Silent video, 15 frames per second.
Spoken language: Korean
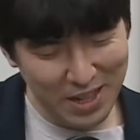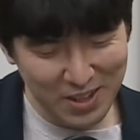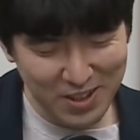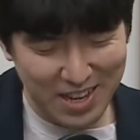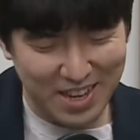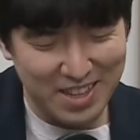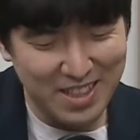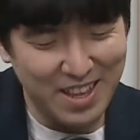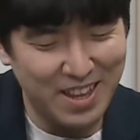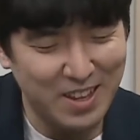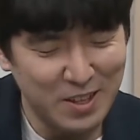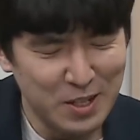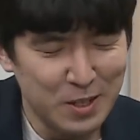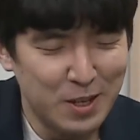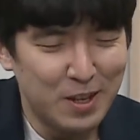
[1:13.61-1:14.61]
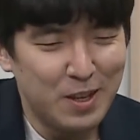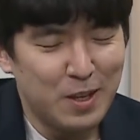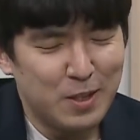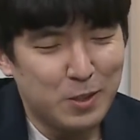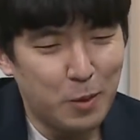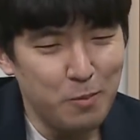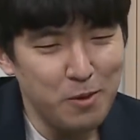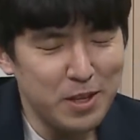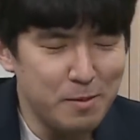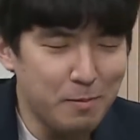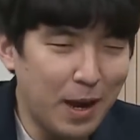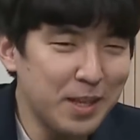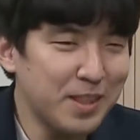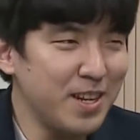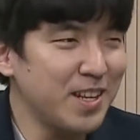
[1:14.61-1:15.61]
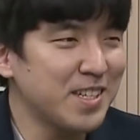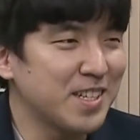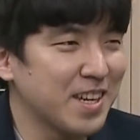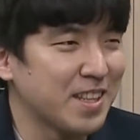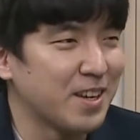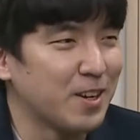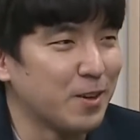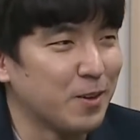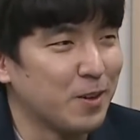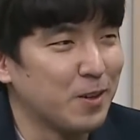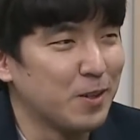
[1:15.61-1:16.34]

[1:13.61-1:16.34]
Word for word: 하는 건 아닌데 전문가도 많이 틀리시잖아요.